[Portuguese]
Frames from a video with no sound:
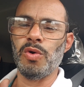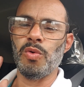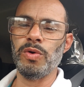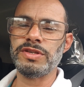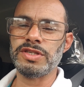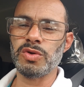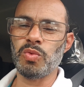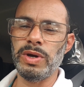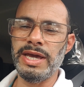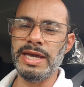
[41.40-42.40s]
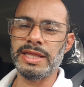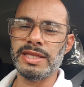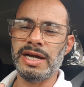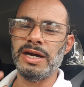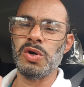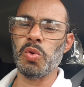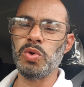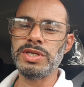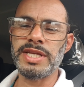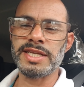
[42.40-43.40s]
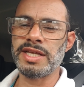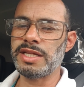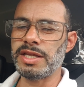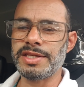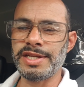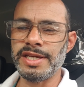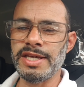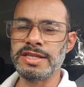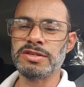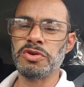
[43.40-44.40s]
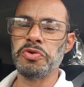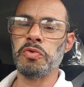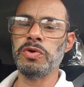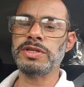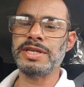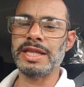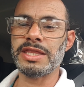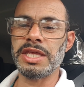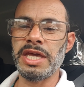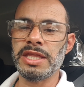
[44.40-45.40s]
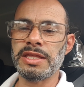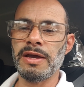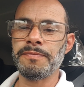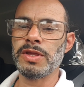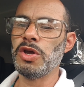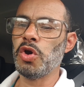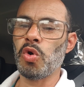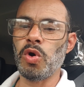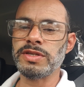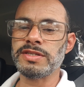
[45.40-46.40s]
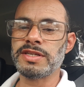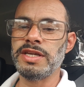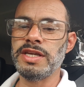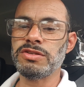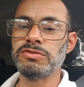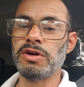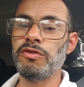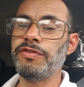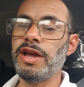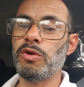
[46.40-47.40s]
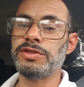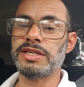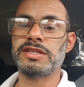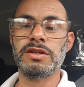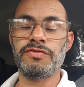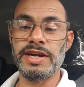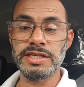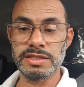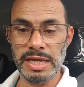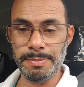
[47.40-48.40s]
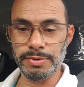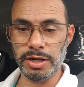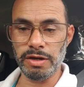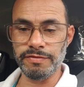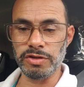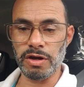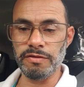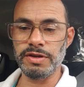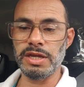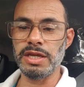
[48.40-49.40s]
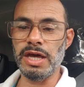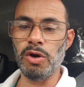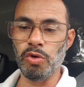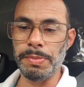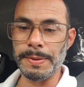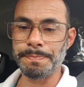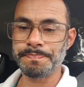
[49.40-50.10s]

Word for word: 1,50, 1,63, 1,70, coisas que isso não vem acontecendo faz tempo na 99 e na Uber.